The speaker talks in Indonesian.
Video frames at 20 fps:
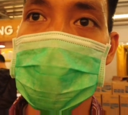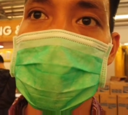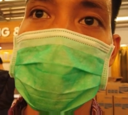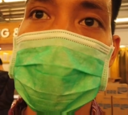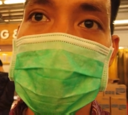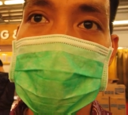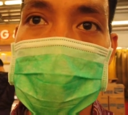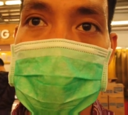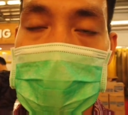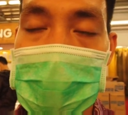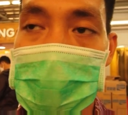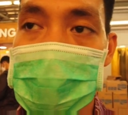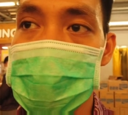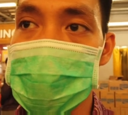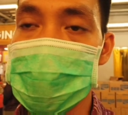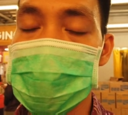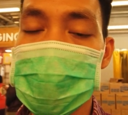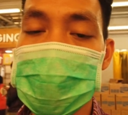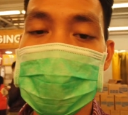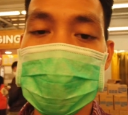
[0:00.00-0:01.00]
aku butuhkan
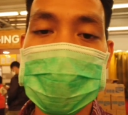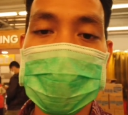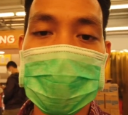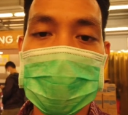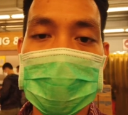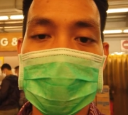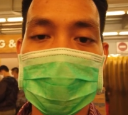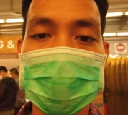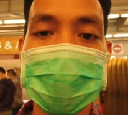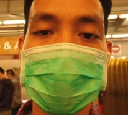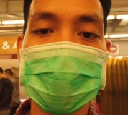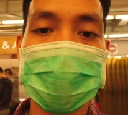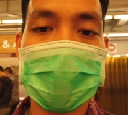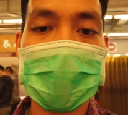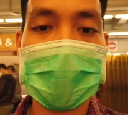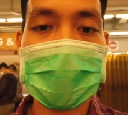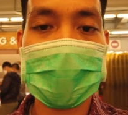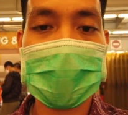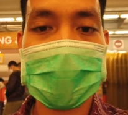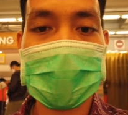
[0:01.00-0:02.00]
untuk
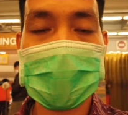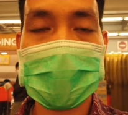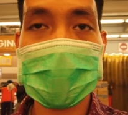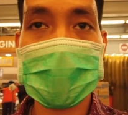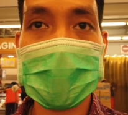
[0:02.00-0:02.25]
buat